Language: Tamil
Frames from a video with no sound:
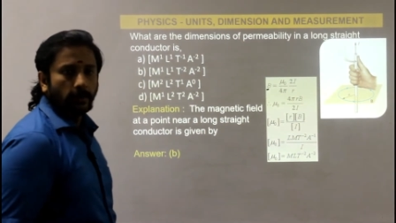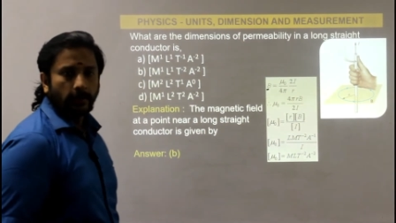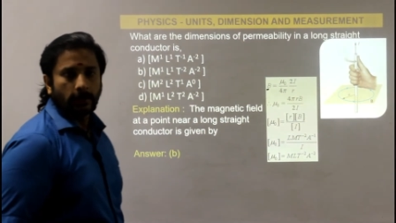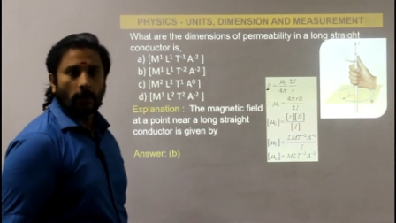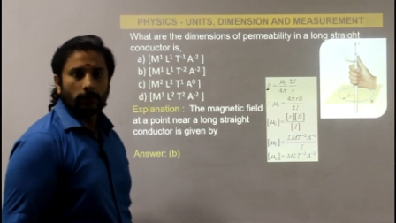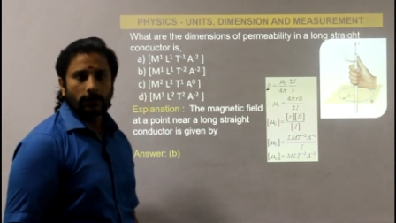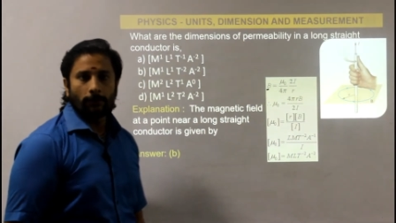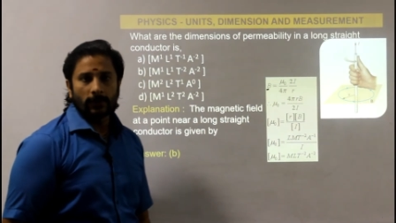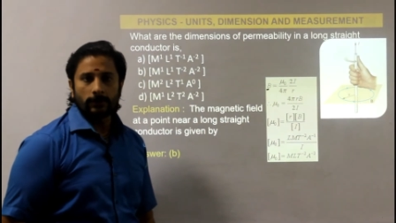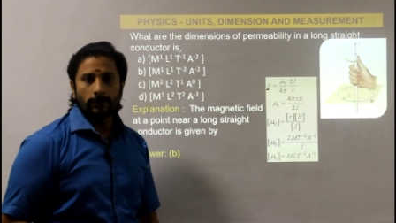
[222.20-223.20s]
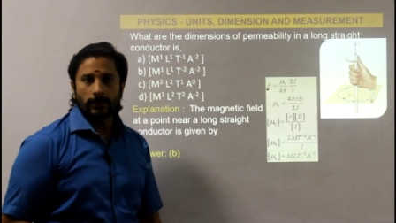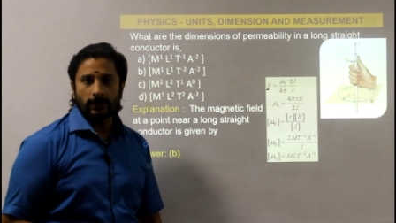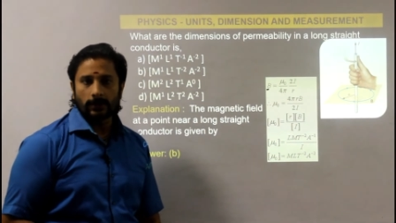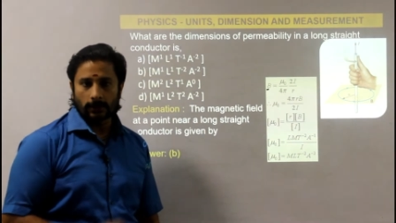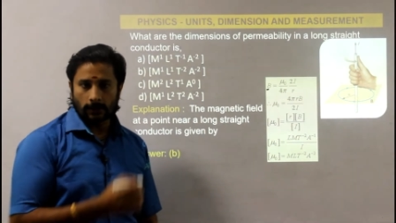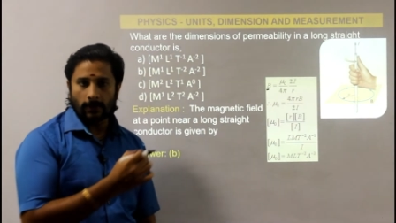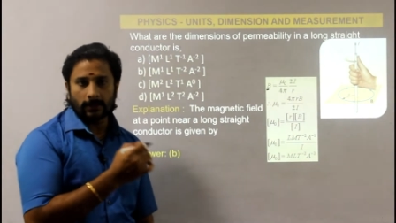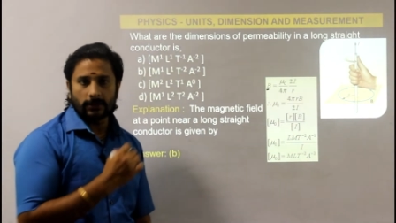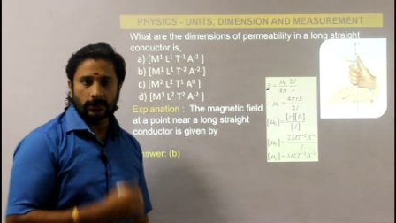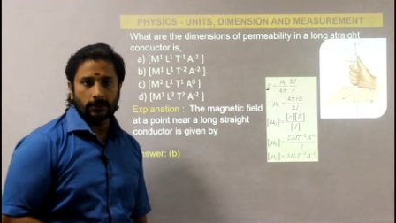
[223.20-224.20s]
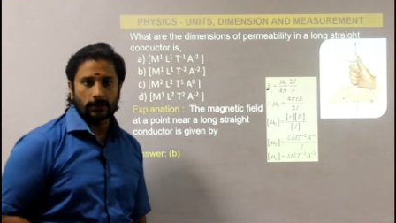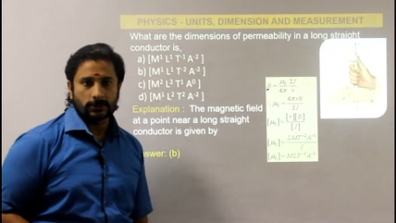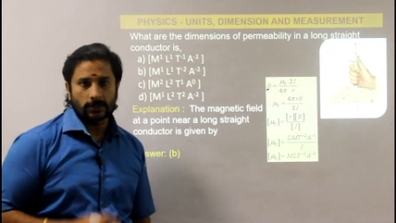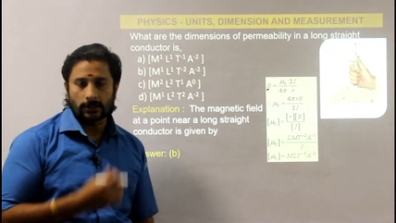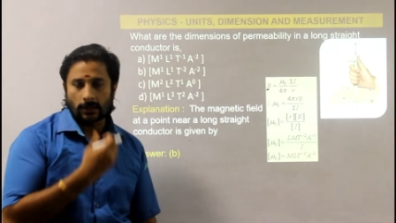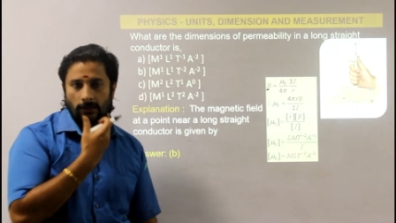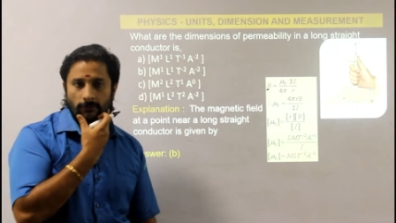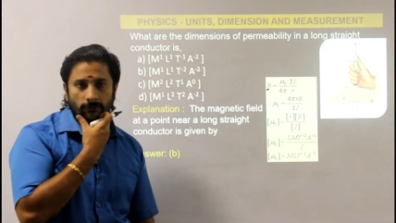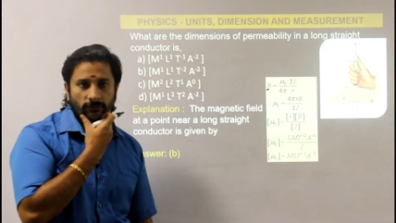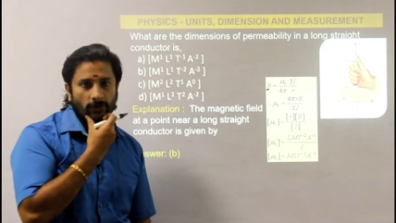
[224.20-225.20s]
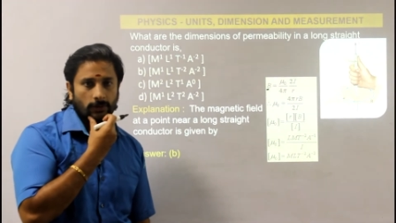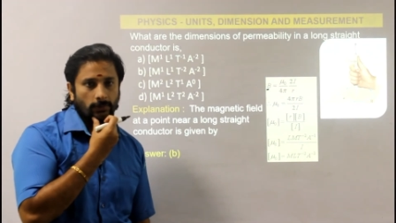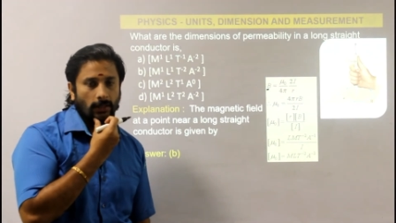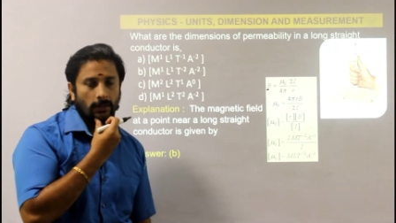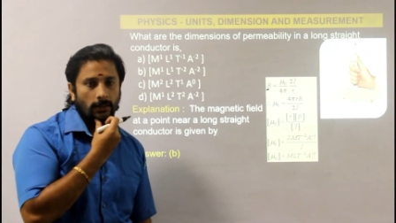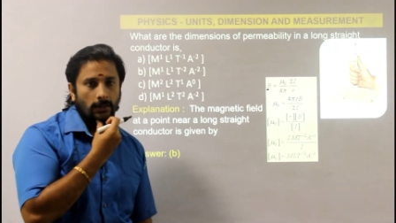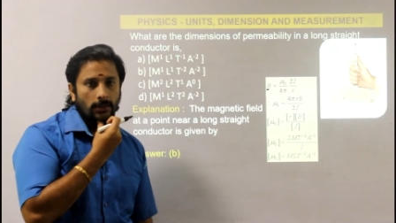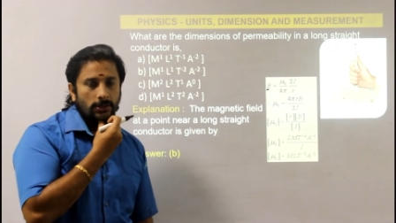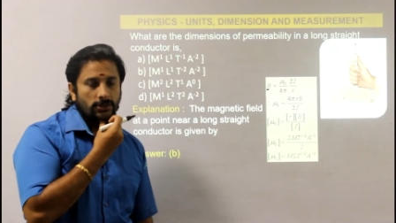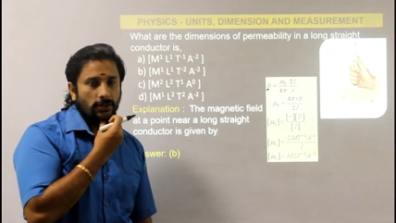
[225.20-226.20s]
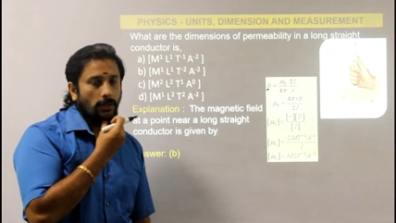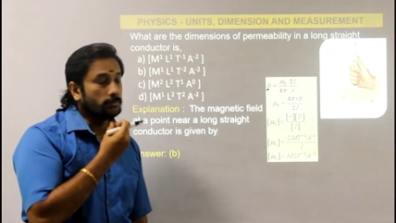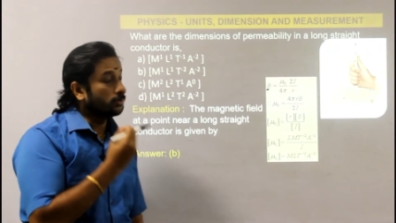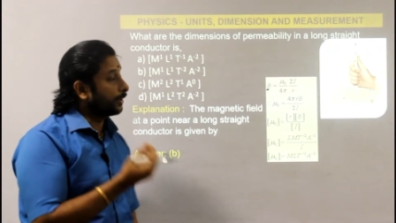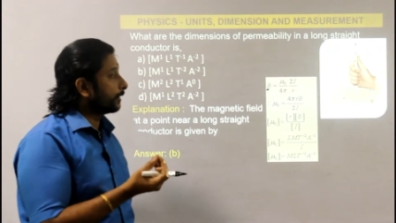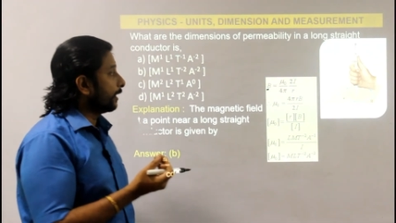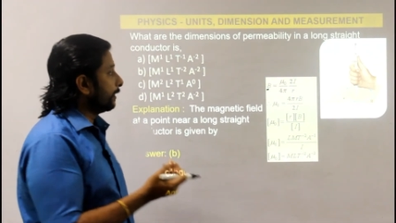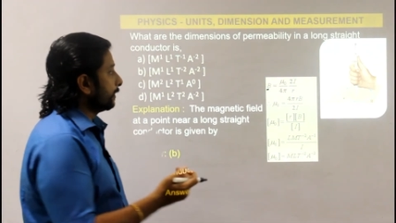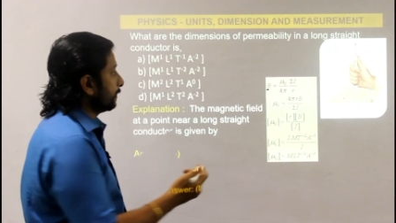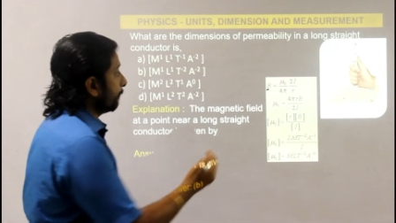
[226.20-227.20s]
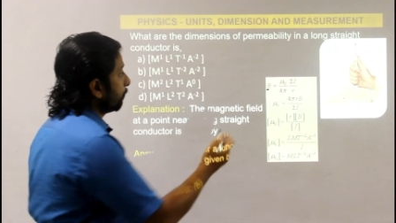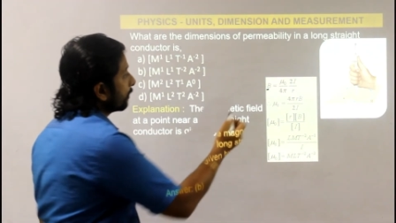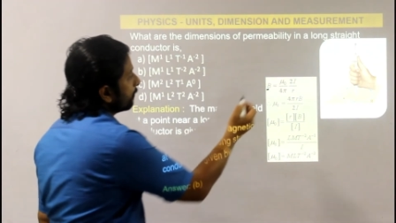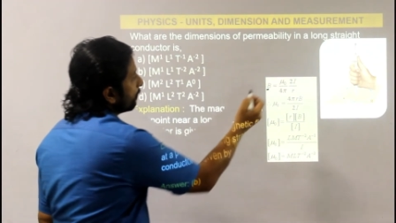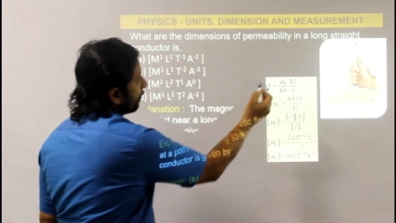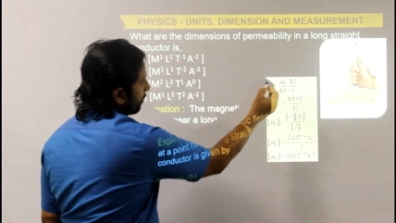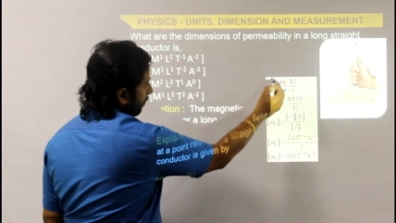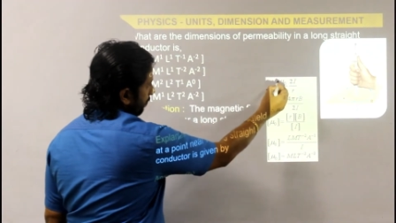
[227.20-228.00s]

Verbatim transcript: இதான் வந்து பெர்மிபிலிட்டிகளுக்கு மேக்னெட்டிக் இண்டக்ஷனுக்கான ஃபார்முலா சரிங்களா நியூ நாட்னா என்னது பெர்மிபிலிட்டி